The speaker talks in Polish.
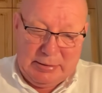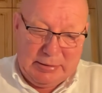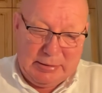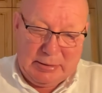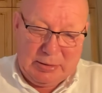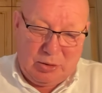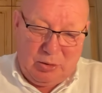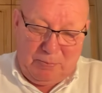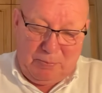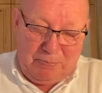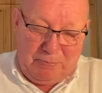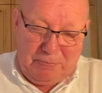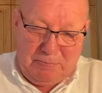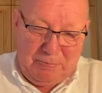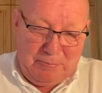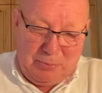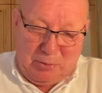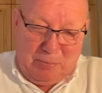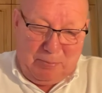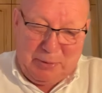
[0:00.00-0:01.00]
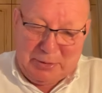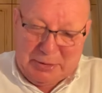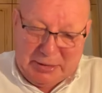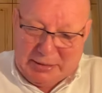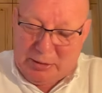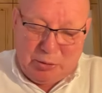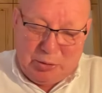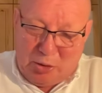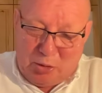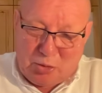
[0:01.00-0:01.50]
Kom kompletnie tego
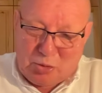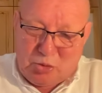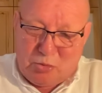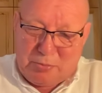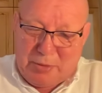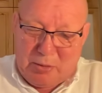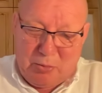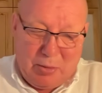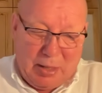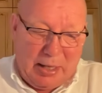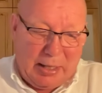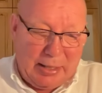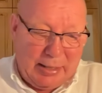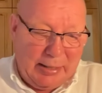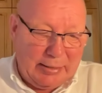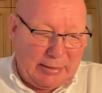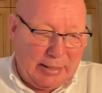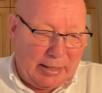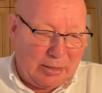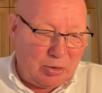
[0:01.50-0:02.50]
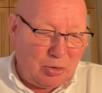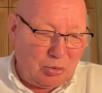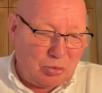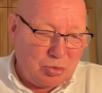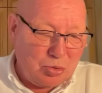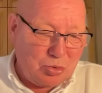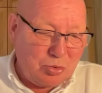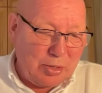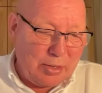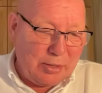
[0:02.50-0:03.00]
nie rozumiem, ale tak to
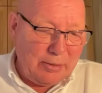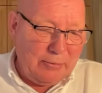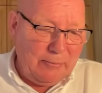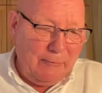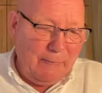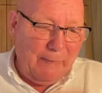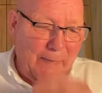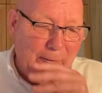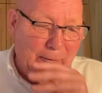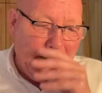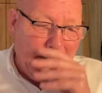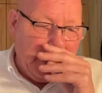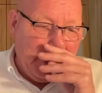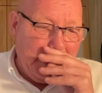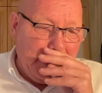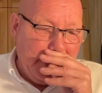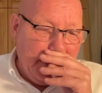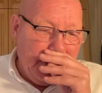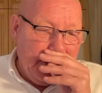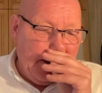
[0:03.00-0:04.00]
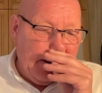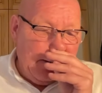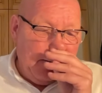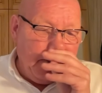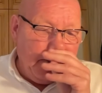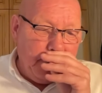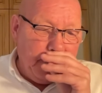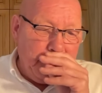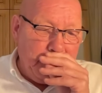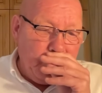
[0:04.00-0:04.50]
czuję.
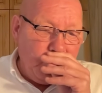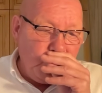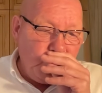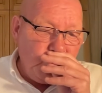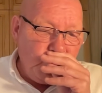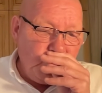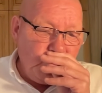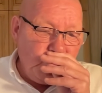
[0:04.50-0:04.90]
Mm.